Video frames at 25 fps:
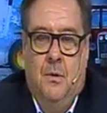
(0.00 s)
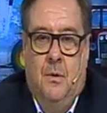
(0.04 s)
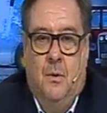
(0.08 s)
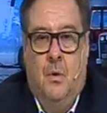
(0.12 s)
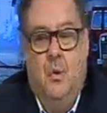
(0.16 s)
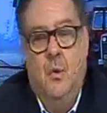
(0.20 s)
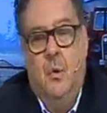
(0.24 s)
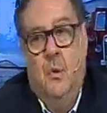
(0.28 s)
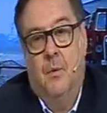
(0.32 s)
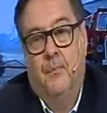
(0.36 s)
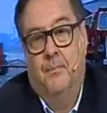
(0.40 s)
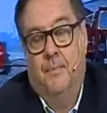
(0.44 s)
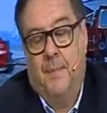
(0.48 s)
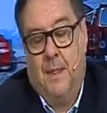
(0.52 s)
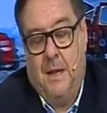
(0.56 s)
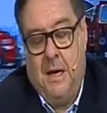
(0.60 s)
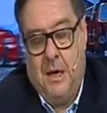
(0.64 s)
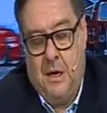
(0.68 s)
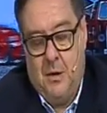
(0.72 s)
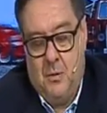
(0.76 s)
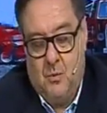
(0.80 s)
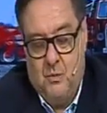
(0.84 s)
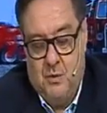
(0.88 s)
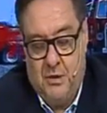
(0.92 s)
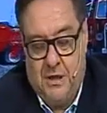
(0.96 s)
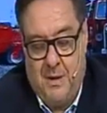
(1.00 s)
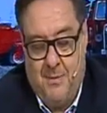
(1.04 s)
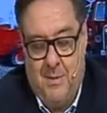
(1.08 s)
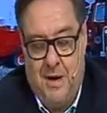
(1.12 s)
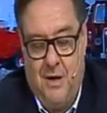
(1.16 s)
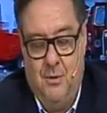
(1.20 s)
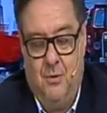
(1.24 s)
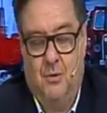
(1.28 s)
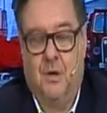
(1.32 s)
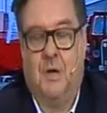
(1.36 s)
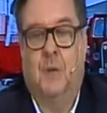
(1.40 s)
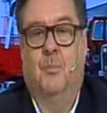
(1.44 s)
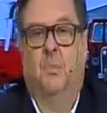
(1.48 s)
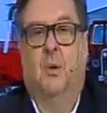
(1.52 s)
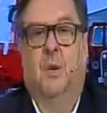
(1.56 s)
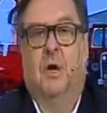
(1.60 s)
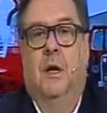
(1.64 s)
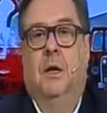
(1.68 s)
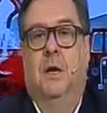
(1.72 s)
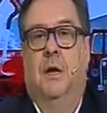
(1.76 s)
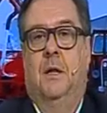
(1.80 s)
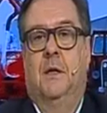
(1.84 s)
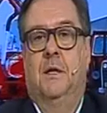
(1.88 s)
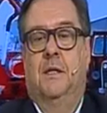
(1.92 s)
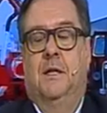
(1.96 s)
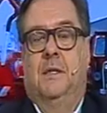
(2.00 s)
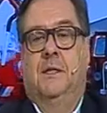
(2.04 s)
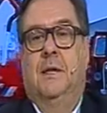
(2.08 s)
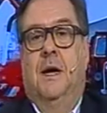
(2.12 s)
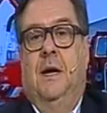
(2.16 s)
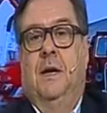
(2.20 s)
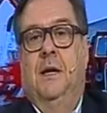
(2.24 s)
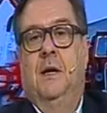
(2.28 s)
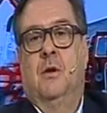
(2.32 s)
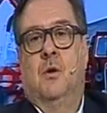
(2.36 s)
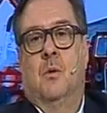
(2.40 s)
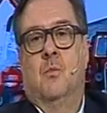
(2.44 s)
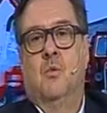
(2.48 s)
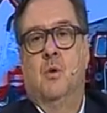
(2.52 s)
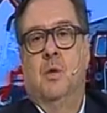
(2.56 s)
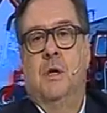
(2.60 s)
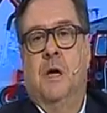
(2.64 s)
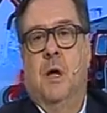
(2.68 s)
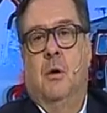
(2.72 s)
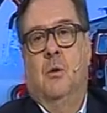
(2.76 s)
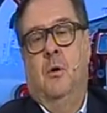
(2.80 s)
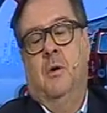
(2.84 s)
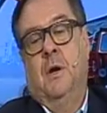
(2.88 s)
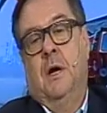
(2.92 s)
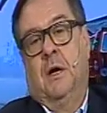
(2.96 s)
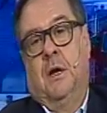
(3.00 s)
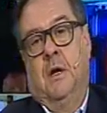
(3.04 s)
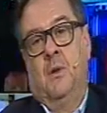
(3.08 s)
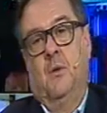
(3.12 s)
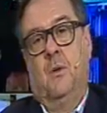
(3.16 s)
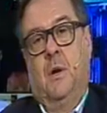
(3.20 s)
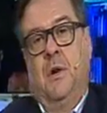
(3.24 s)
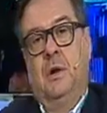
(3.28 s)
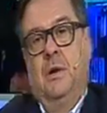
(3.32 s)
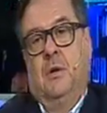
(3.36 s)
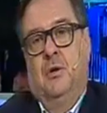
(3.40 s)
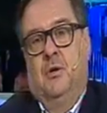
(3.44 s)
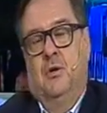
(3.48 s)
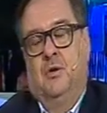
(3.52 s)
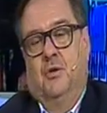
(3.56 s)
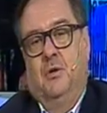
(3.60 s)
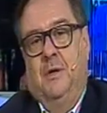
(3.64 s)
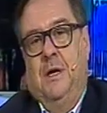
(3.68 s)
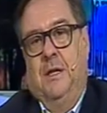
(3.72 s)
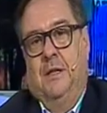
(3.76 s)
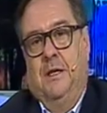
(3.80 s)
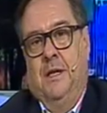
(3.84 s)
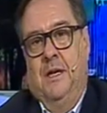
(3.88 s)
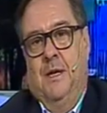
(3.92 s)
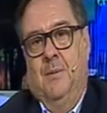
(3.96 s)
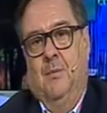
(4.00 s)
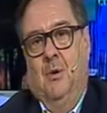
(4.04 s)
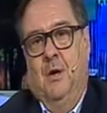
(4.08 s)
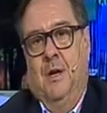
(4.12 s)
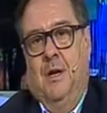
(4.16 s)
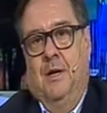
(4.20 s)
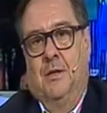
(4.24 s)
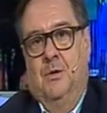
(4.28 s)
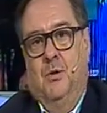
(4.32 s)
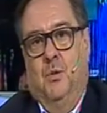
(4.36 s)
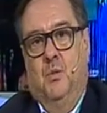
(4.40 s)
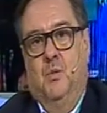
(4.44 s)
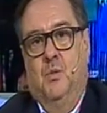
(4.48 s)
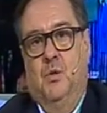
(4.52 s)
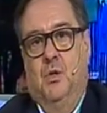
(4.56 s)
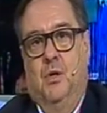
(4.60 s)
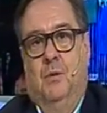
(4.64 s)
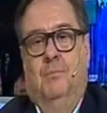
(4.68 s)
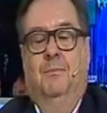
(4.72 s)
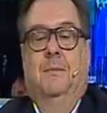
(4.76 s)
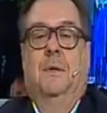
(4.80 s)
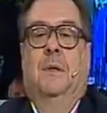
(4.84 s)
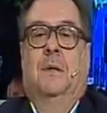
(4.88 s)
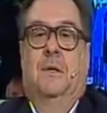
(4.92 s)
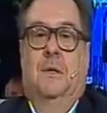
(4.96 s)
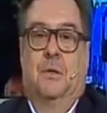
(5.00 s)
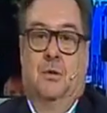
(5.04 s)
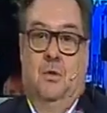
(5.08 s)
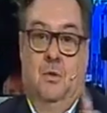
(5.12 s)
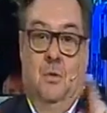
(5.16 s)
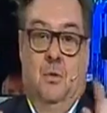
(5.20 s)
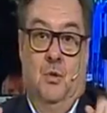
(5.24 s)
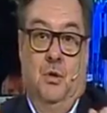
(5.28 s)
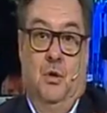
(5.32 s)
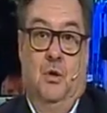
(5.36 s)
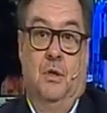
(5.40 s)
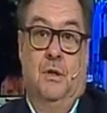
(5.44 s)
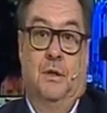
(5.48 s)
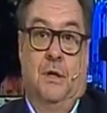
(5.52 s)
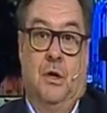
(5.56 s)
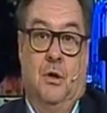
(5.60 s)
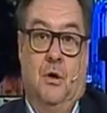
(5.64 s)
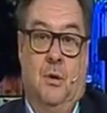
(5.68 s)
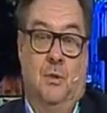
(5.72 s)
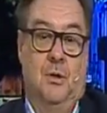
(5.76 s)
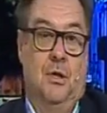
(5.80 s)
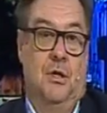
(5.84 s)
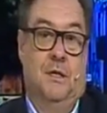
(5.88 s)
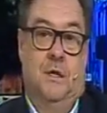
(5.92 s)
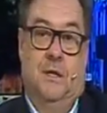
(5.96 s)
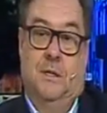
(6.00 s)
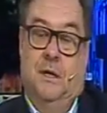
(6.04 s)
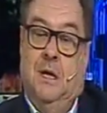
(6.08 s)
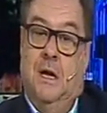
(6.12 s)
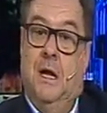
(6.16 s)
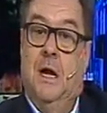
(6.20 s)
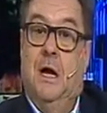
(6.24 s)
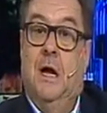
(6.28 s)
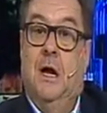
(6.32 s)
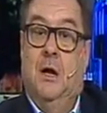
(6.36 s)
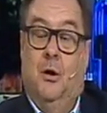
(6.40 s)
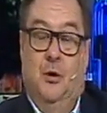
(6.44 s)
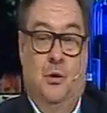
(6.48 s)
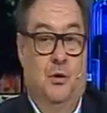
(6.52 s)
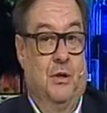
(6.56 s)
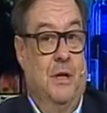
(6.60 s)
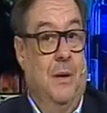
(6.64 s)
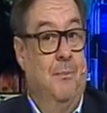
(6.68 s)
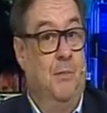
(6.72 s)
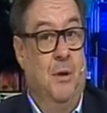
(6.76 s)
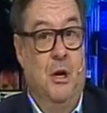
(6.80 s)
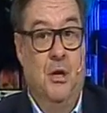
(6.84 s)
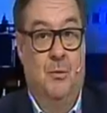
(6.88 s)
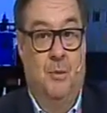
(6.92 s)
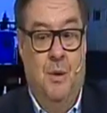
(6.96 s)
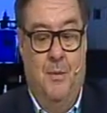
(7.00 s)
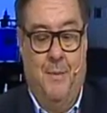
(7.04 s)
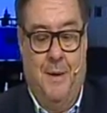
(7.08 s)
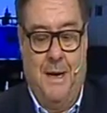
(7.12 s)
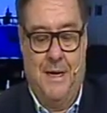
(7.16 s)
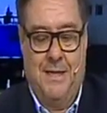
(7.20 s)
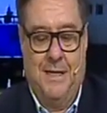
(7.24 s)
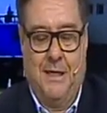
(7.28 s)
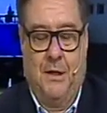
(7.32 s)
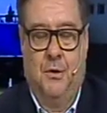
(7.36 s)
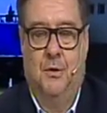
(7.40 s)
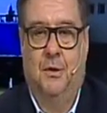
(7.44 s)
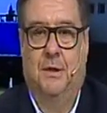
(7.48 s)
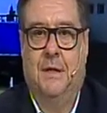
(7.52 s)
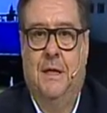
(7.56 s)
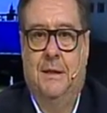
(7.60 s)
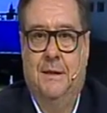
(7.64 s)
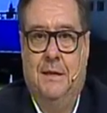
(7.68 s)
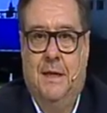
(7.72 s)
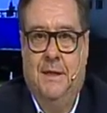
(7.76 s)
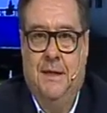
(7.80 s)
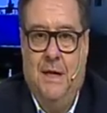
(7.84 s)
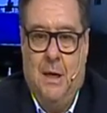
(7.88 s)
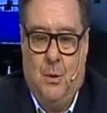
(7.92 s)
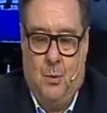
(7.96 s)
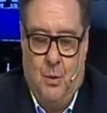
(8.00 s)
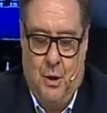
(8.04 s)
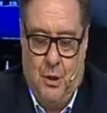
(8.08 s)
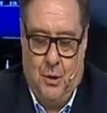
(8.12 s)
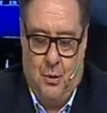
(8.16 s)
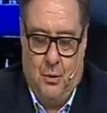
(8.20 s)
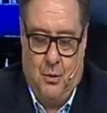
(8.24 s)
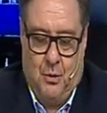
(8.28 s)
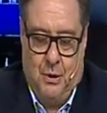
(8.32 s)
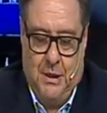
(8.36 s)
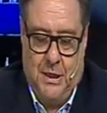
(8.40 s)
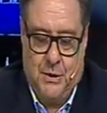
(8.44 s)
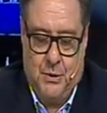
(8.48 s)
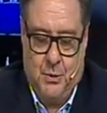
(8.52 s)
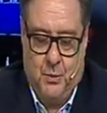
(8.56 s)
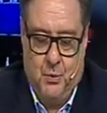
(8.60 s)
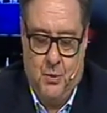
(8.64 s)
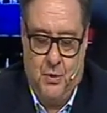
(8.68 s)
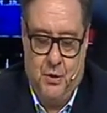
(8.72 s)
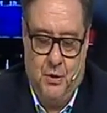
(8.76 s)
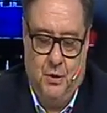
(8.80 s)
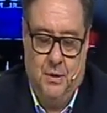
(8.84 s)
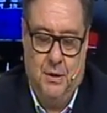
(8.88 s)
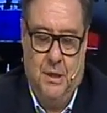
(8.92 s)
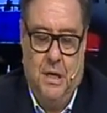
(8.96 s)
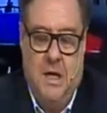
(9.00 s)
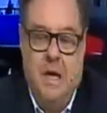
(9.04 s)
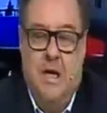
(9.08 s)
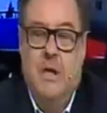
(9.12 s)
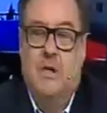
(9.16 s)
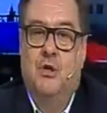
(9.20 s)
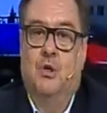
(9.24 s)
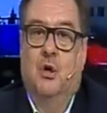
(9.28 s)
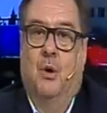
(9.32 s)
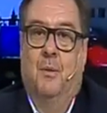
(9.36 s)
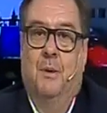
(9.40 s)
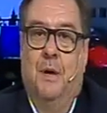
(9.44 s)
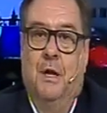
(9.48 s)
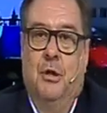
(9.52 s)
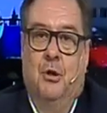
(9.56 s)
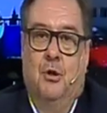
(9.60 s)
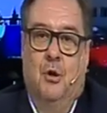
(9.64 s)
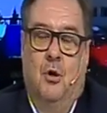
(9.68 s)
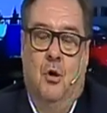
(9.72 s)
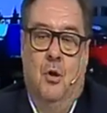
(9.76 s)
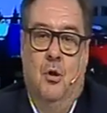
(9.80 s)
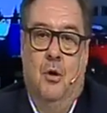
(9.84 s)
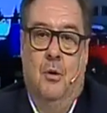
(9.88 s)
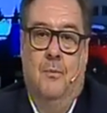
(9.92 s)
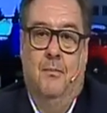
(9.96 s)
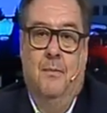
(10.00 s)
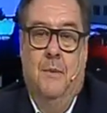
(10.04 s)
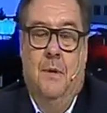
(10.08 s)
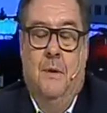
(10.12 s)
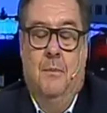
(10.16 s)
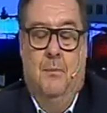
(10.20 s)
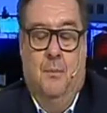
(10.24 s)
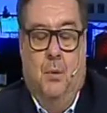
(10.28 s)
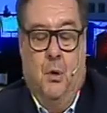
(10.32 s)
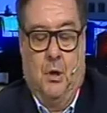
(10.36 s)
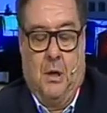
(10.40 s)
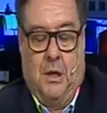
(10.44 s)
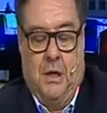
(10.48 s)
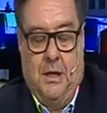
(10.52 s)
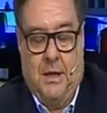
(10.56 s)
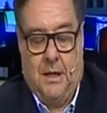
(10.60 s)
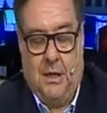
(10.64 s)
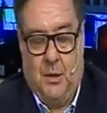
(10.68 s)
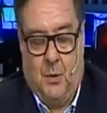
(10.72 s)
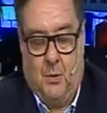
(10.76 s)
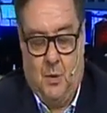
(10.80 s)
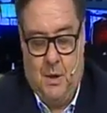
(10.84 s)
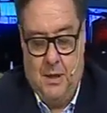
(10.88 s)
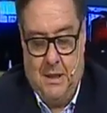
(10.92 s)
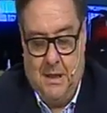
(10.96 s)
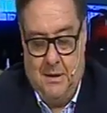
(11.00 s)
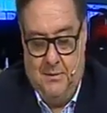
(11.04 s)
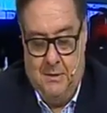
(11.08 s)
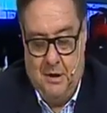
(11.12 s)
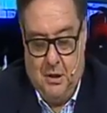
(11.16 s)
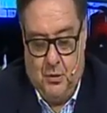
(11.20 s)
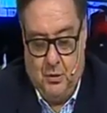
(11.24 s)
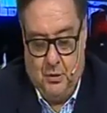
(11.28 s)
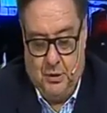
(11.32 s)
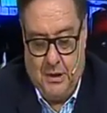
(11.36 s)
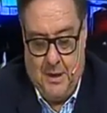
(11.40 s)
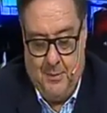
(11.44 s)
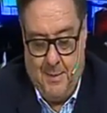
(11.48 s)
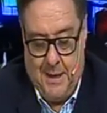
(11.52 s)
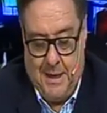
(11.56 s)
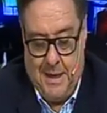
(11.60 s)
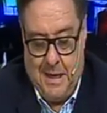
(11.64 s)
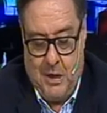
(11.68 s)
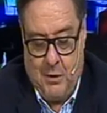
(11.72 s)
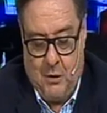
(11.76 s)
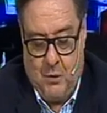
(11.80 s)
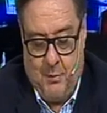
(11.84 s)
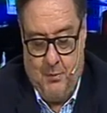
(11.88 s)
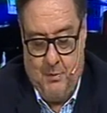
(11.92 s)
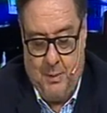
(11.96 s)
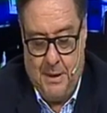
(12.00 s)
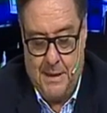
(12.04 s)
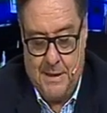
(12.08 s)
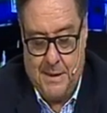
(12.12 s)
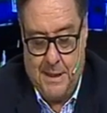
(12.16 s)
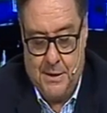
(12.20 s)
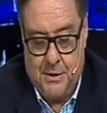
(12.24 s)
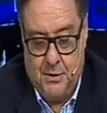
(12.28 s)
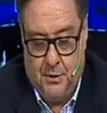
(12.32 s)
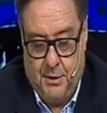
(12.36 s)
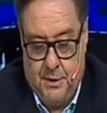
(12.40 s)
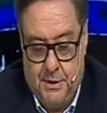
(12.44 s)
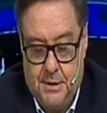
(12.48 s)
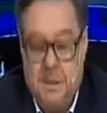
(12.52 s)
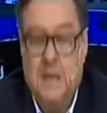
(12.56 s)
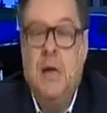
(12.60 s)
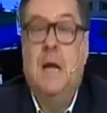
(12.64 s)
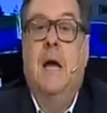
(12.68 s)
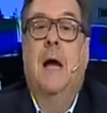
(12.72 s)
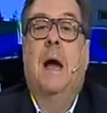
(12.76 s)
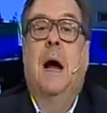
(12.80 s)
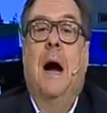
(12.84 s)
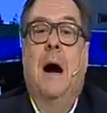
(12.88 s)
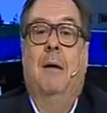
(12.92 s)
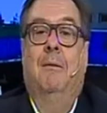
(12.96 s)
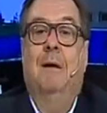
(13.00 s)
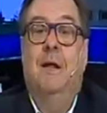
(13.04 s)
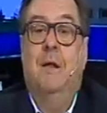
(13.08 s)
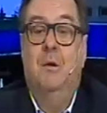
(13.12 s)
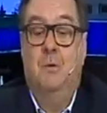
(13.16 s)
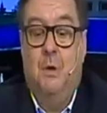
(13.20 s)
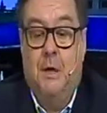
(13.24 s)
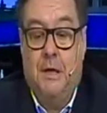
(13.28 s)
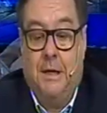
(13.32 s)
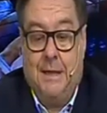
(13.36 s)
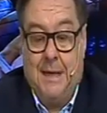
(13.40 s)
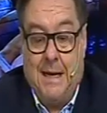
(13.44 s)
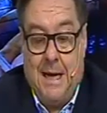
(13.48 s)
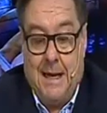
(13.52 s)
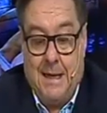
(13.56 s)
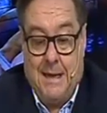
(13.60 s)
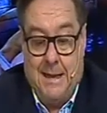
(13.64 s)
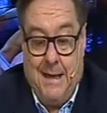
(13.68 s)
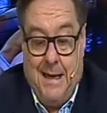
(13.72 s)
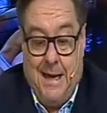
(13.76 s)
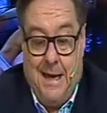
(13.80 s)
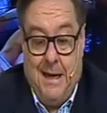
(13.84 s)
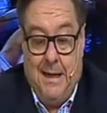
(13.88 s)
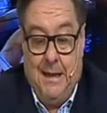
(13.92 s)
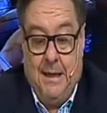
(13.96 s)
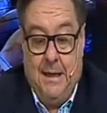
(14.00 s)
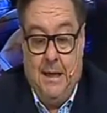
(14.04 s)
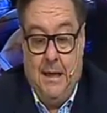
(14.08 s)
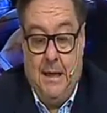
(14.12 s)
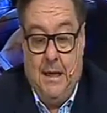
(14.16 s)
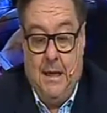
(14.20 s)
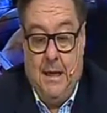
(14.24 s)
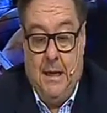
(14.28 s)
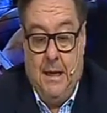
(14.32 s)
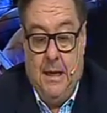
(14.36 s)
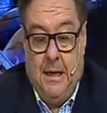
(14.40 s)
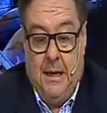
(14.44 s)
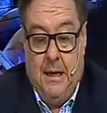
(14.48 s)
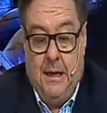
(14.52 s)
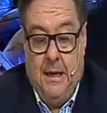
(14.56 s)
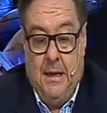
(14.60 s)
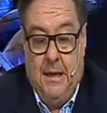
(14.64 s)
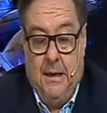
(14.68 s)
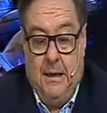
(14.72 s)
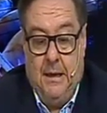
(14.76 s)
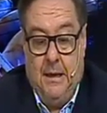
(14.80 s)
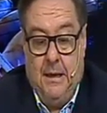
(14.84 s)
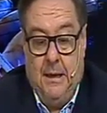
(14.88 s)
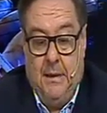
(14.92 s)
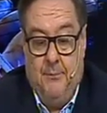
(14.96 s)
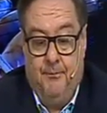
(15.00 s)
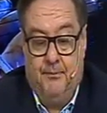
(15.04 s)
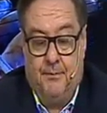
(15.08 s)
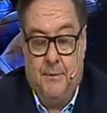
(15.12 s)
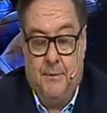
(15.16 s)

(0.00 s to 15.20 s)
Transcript: O algún llamado que por ahí les dice, saquen el comunicado ahora que en 48 horas tenemos la resolución solución entre comillas. Los tamberos me parece que no están tan de acuerdo con la solución, sobre todo porque les recuerda el viejo tema de las compensaciones. Hablando de Cracra, eh,